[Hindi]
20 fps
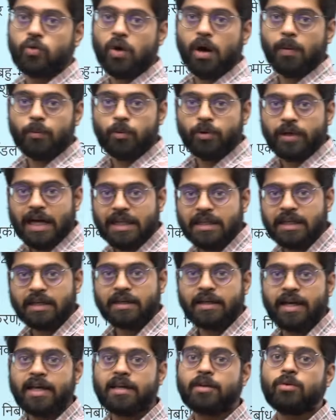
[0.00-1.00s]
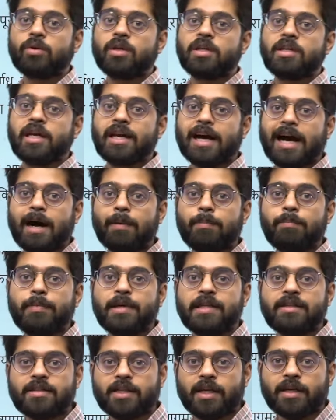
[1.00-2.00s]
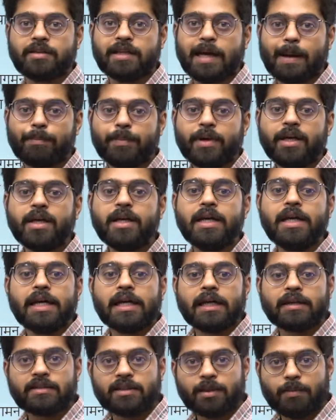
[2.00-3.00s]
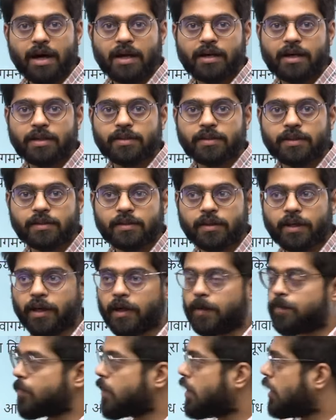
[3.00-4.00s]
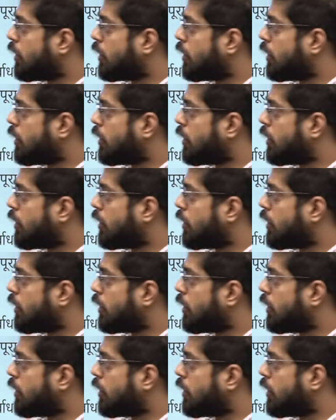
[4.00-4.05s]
इसको आपको याद रखना है क्योंकि ये आप मेंस के एग्जाम में इस्तेमाल कर सकते हैं